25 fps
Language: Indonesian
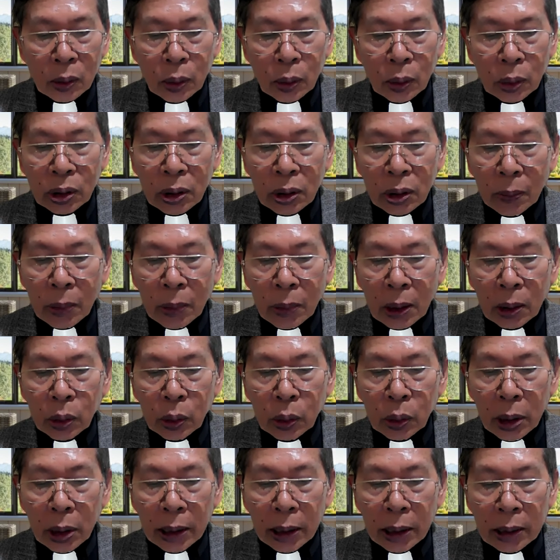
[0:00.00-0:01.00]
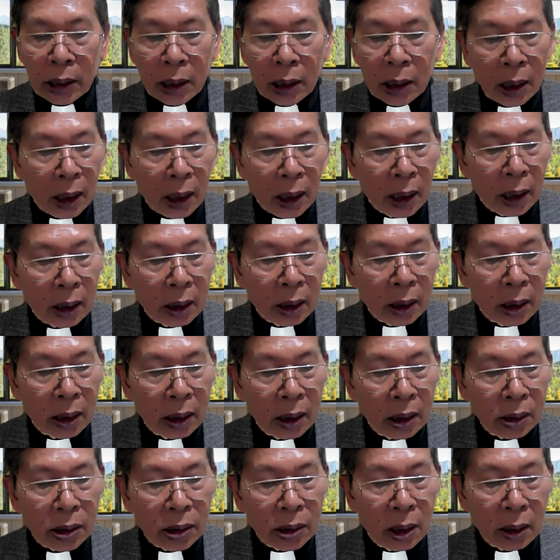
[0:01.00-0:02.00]
untuk jemaat Tuhan yang ada
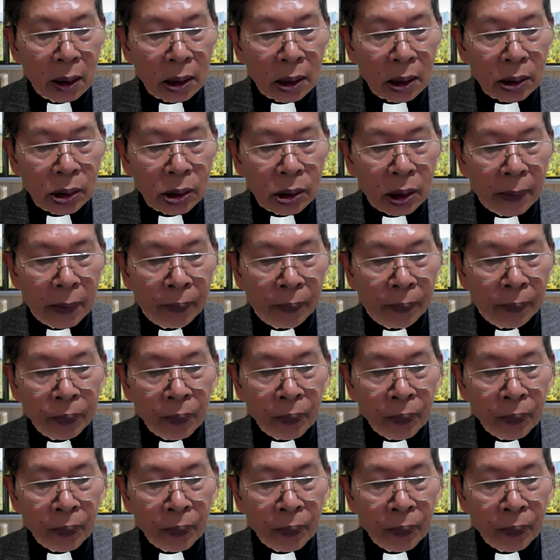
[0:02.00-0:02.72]
di Cilengsi,